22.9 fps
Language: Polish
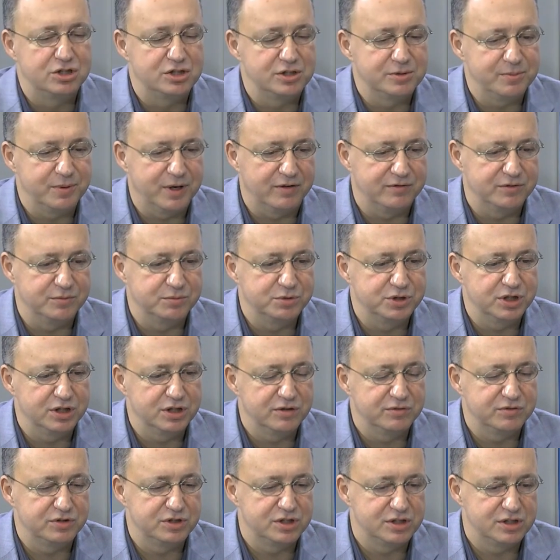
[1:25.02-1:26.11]
Trzy sprawy.
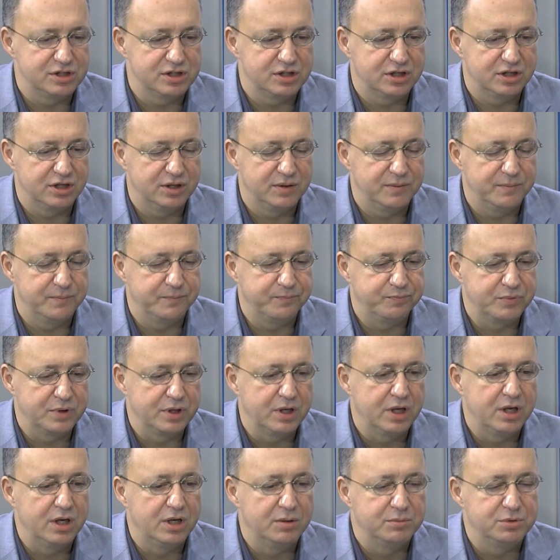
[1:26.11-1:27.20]
Przede wszystkim
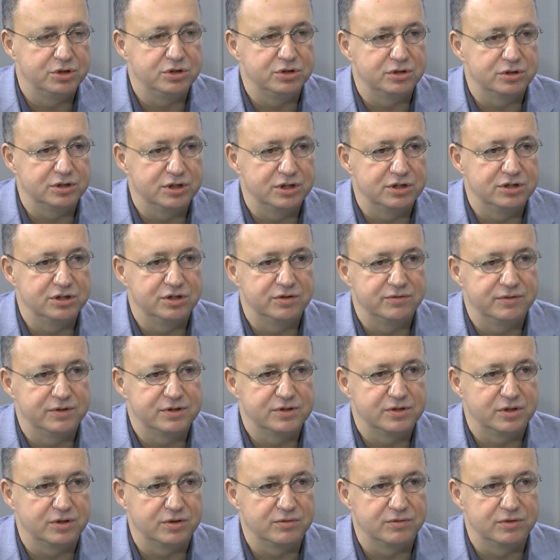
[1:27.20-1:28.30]
przyciągnięcie
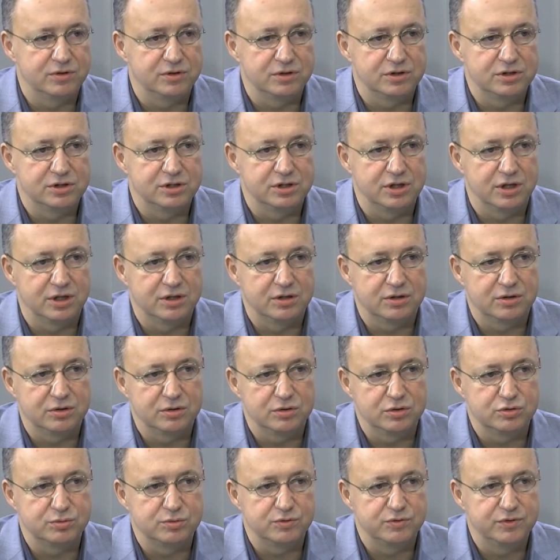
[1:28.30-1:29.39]
inwestorów do Olsztyna.
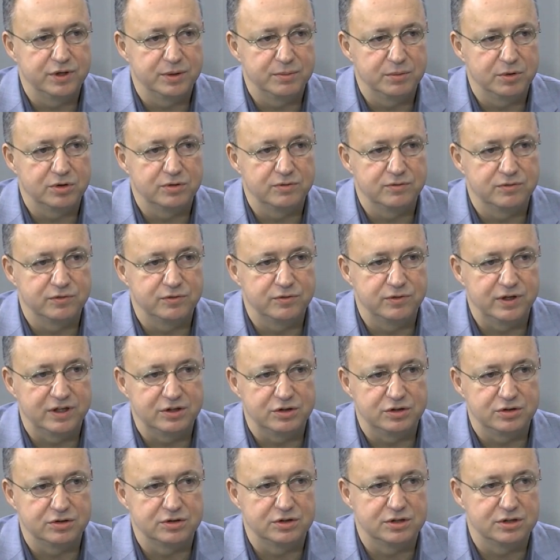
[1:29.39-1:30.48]
To już mówiłem o tym w
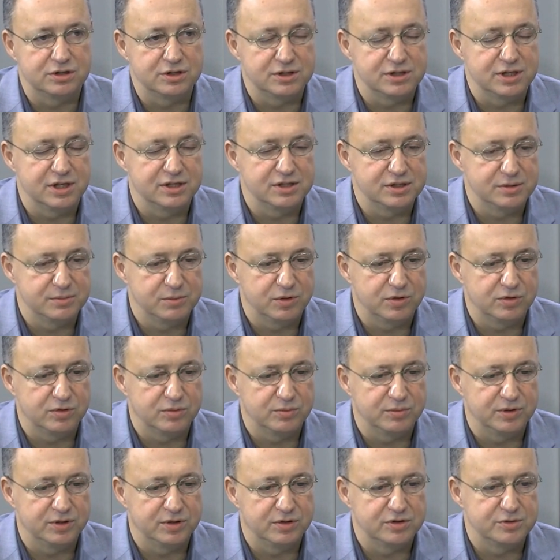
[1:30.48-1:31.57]
2016
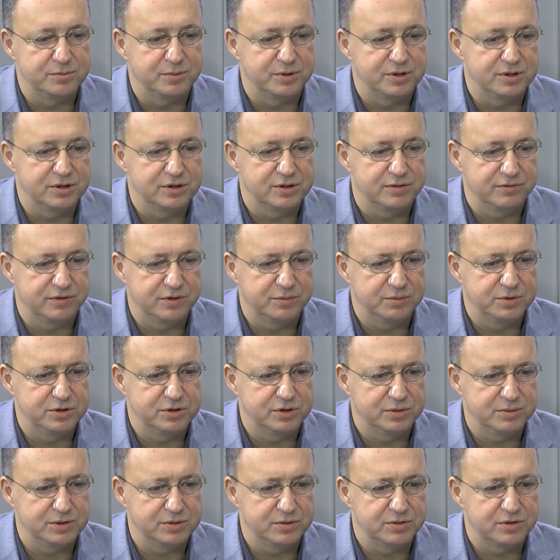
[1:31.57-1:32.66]
roku, będąc prezesem
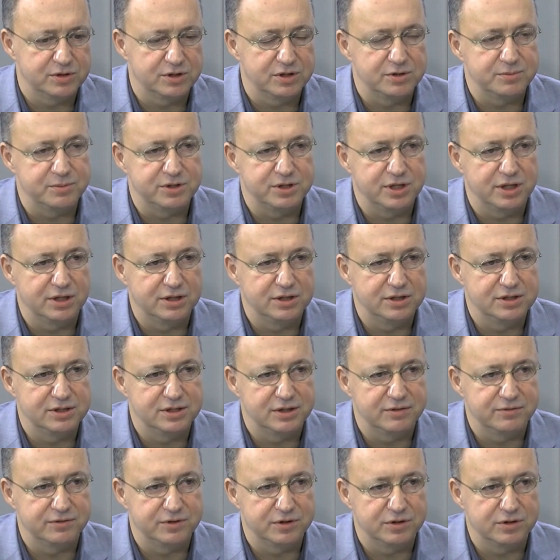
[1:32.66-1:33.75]
Warmińsko-Mazurskiej Specjalnej
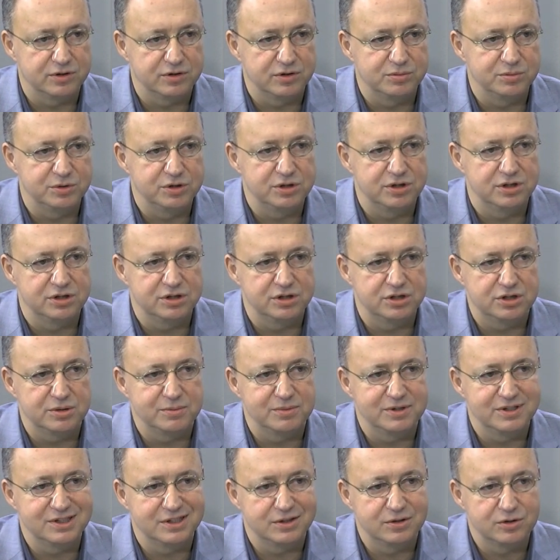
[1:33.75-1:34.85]
Strefy Ekonomicznej, że
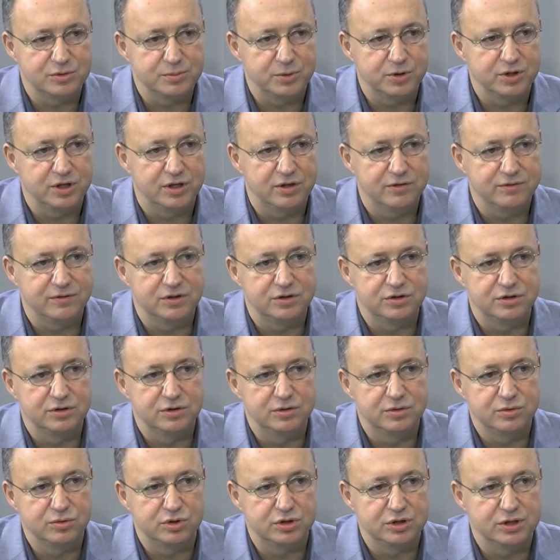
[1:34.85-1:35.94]
trzeba zagospodarować
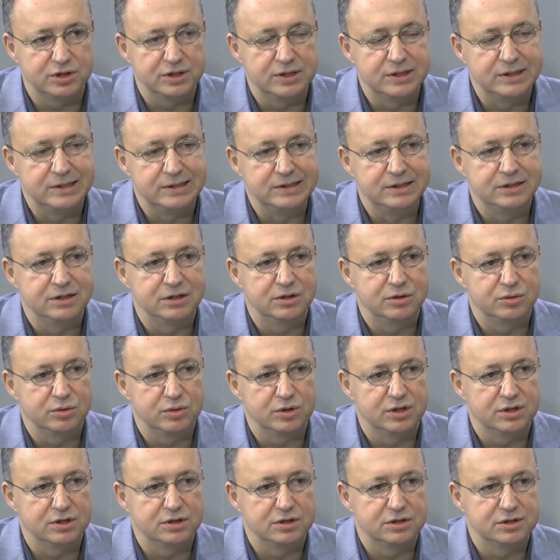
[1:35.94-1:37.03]
grunty,
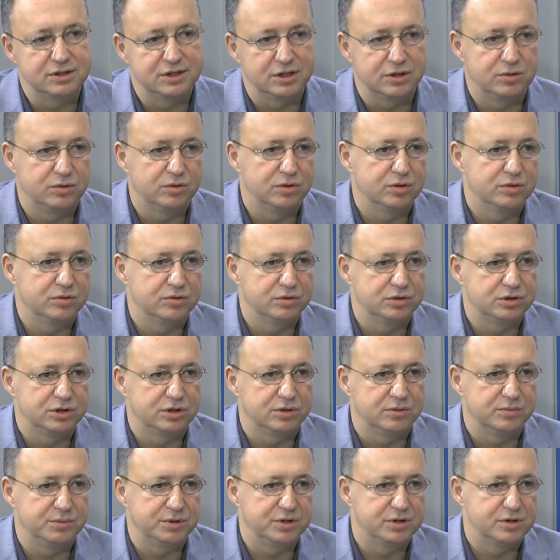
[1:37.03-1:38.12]
które znajdują
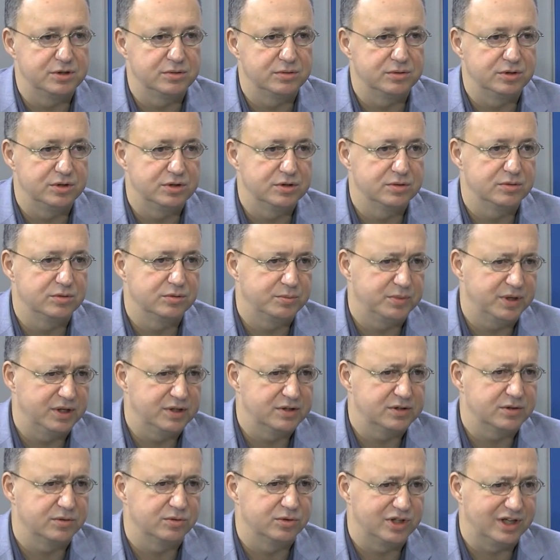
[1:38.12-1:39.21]
się między ulicą
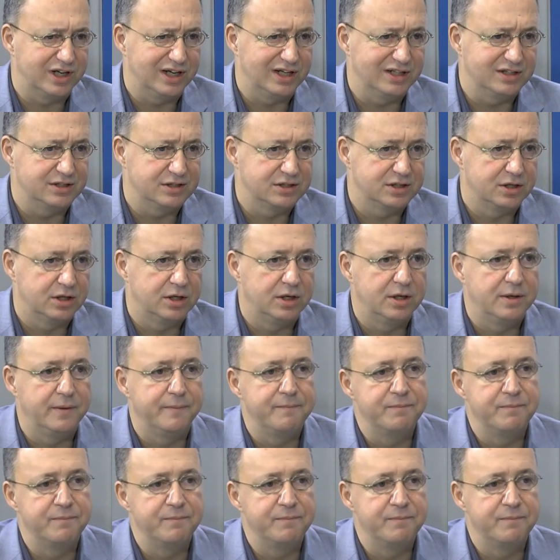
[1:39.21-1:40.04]
Lubelską, Track.